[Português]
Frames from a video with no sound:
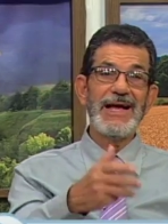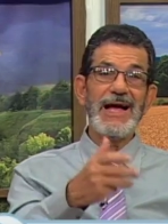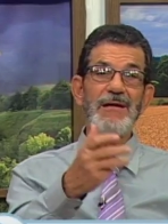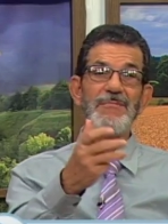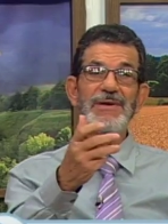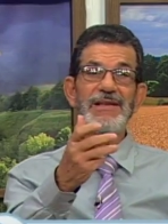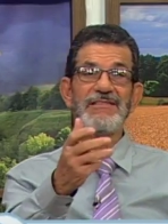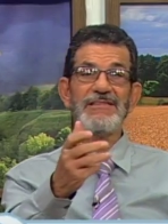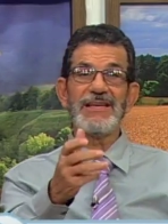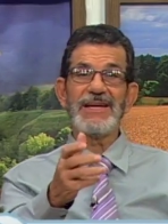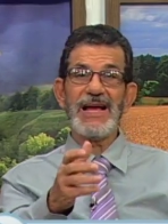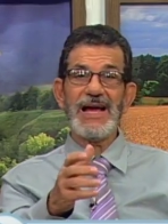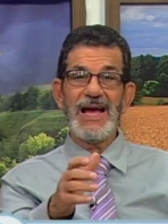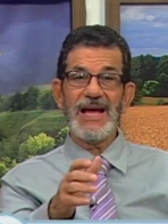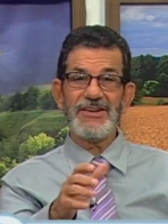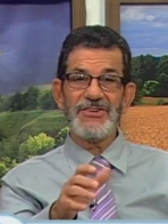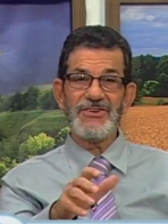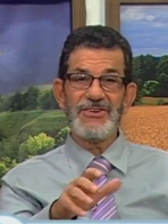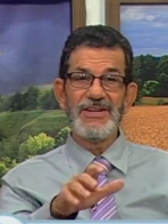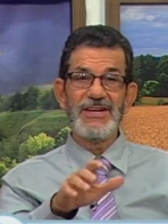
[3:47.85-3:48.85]
abre essa
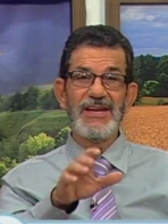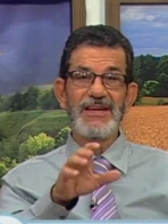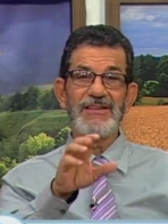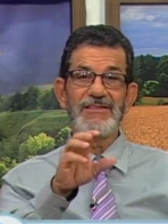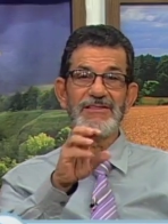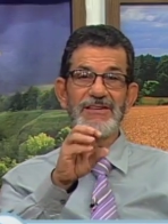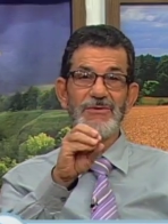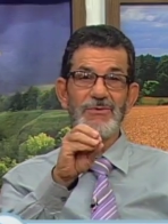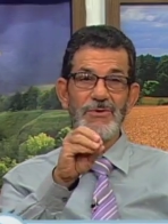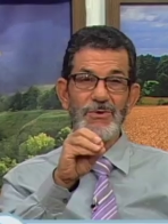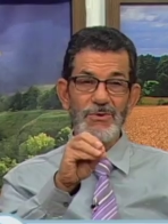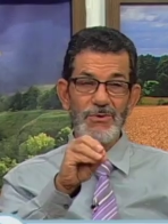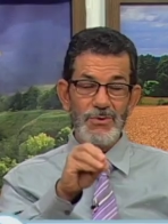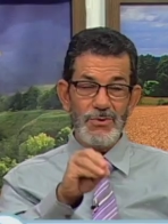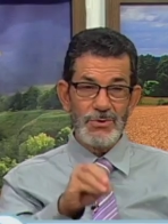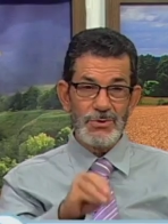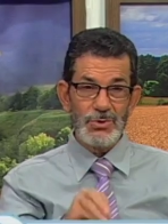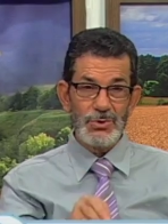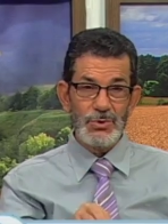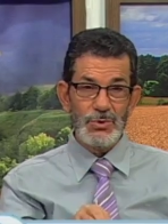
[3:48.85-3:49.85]
caixinha aí que você
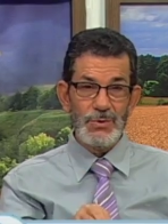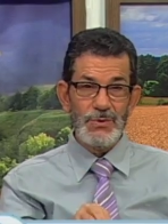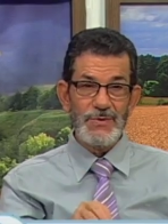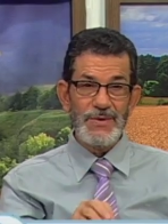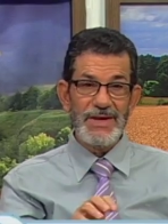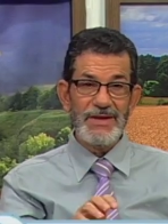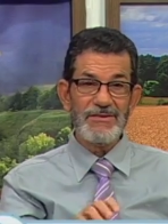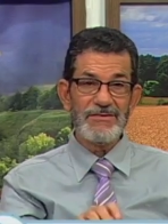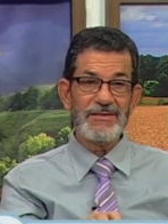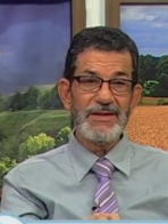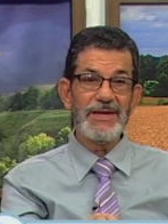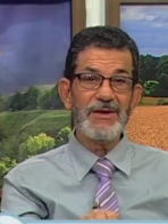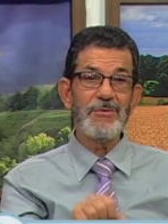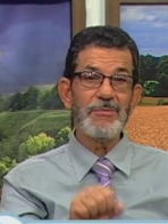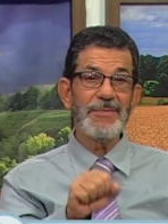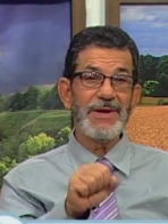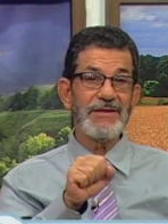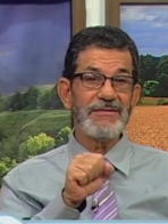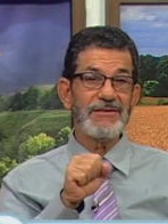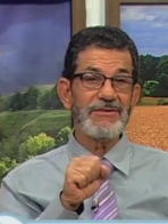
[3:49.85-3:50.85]
colocou tudo isso aí,
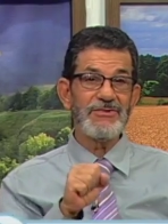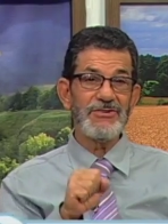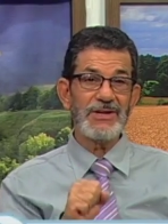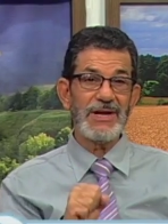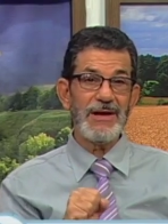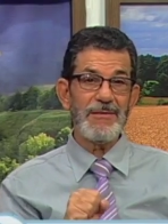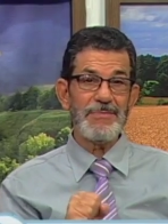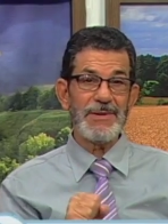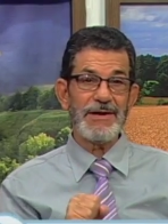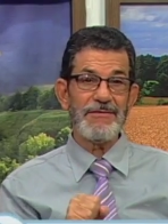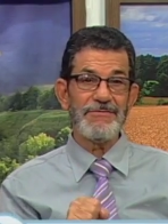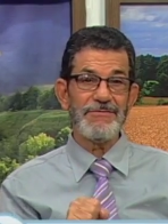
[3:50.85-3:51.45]
começa a tirar para